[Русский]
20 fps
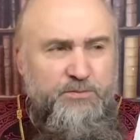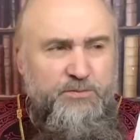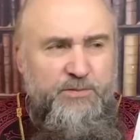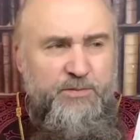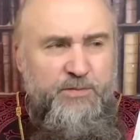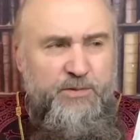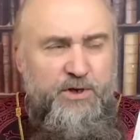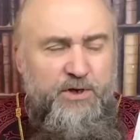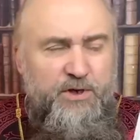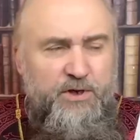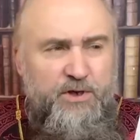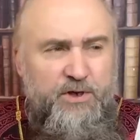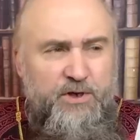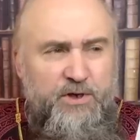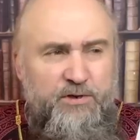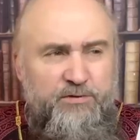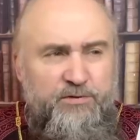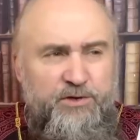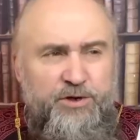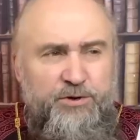
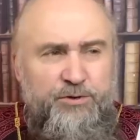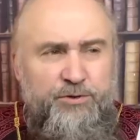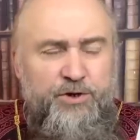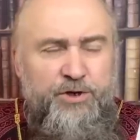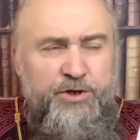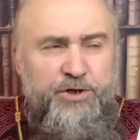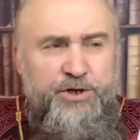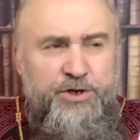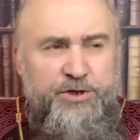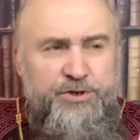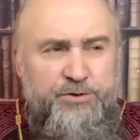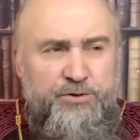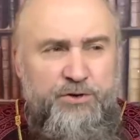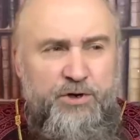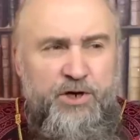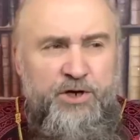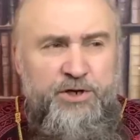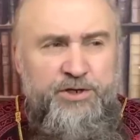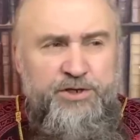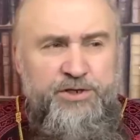военную агрессию,
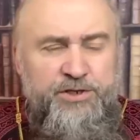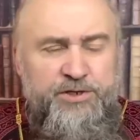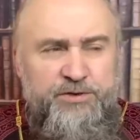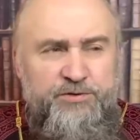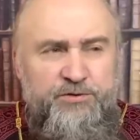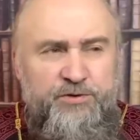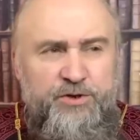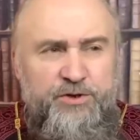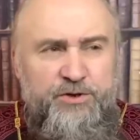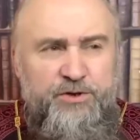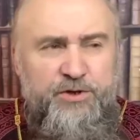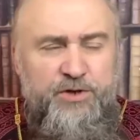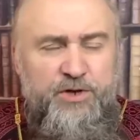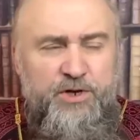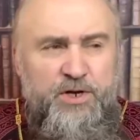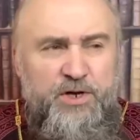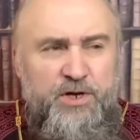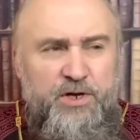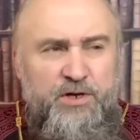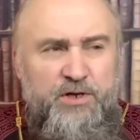как они называют,
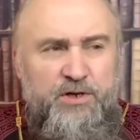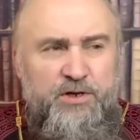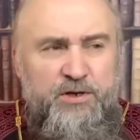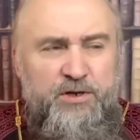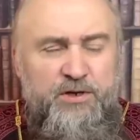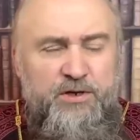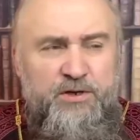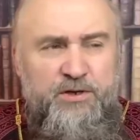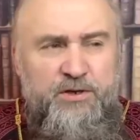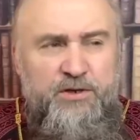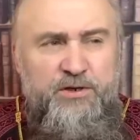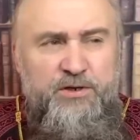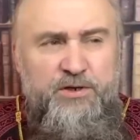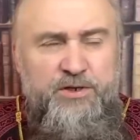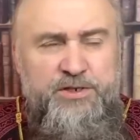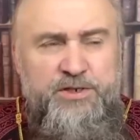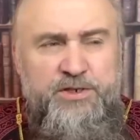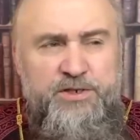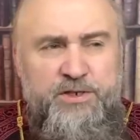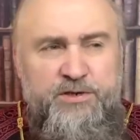Э,
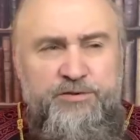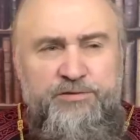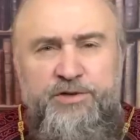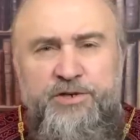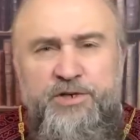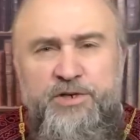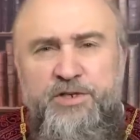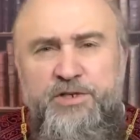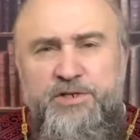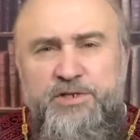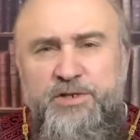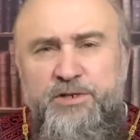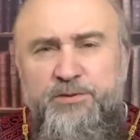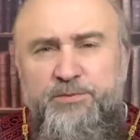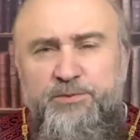Российской Федерации